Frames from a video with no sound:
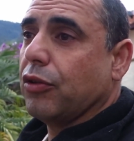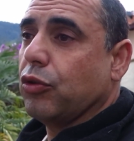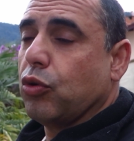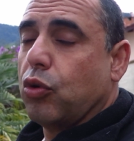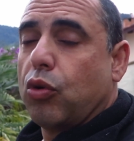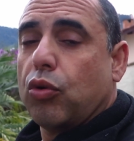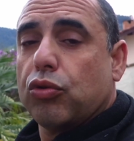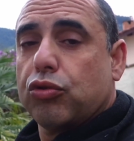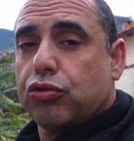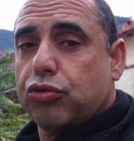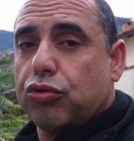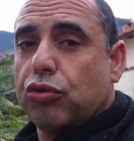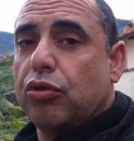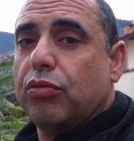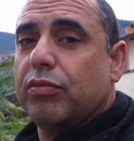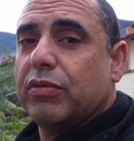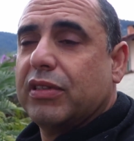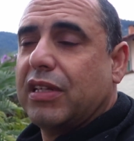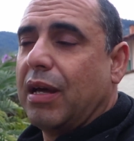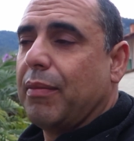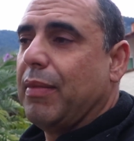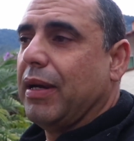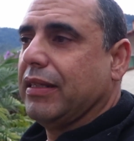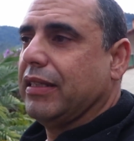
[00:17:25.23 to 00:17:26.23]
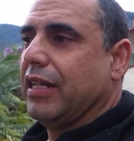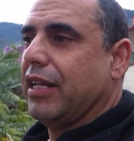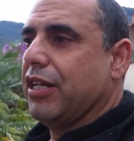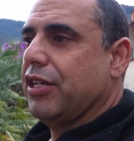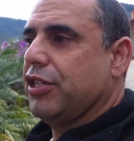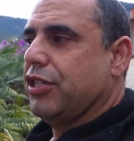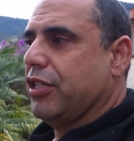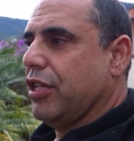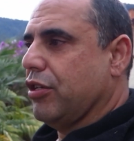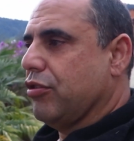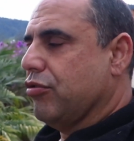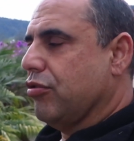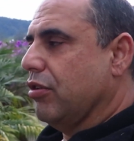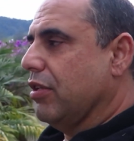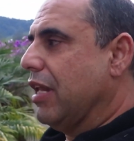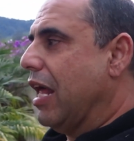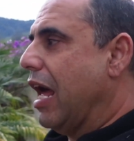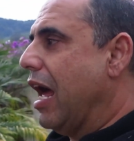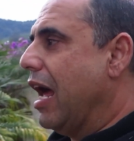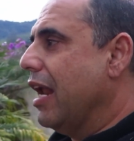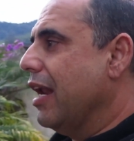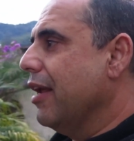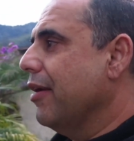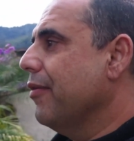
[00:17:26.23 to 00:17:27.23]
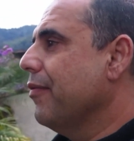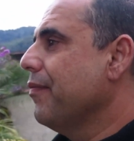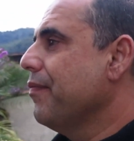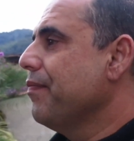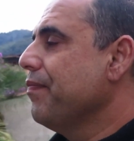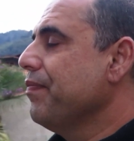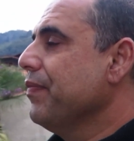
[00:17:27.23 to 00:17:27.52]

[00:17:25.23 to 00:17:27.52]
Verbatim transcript: do consumo da bateria estacionária.